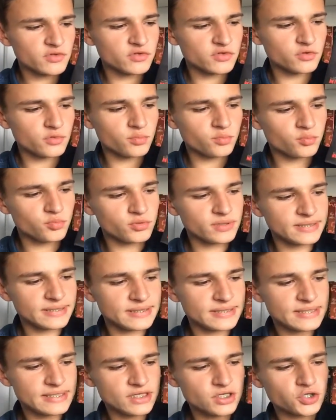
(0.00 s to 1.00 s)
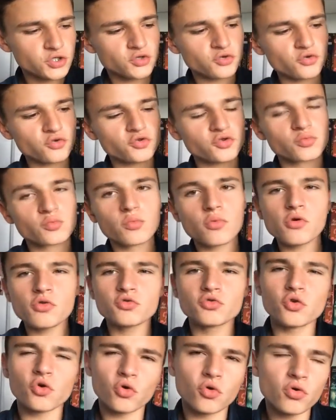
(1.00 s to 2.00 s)
ce petit changement
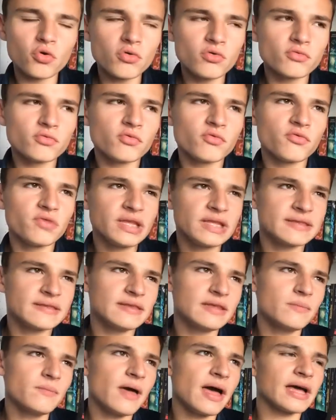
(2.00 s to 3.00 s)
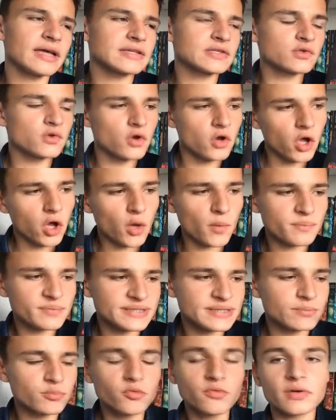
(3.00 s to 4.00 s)
de rôle de victime à harceleur un
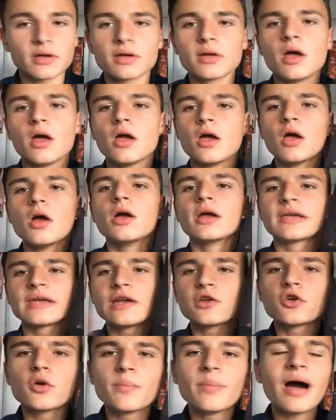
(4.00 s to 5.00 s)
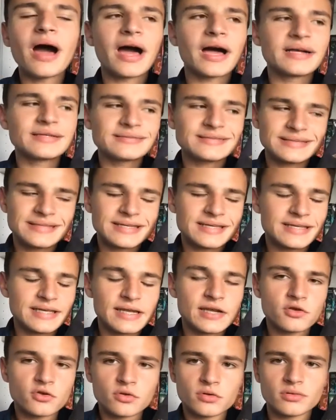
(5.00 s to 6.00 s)
petit peu. quelque part, hein, c'est
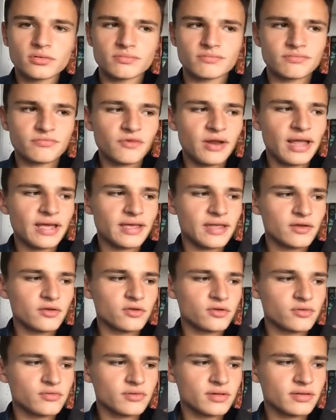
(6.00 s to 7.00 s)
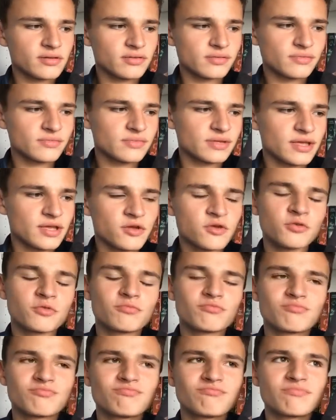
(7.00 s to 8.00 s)
quelques, voilà, quelques, quelques,
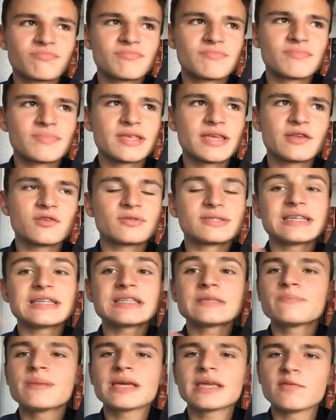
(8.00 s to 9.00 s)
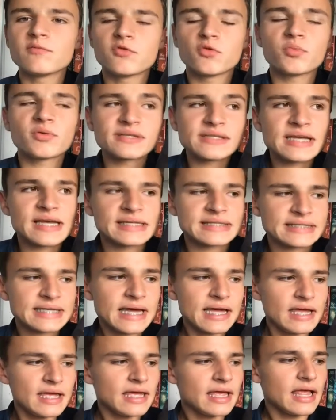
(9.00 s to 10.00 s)
quelques aspects qui me font penser à
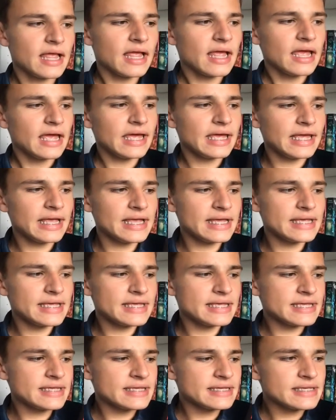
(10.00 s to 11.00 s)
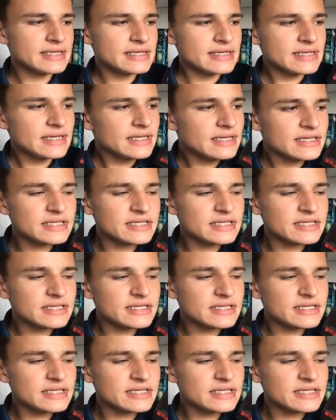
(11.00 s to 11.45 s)
ça. Et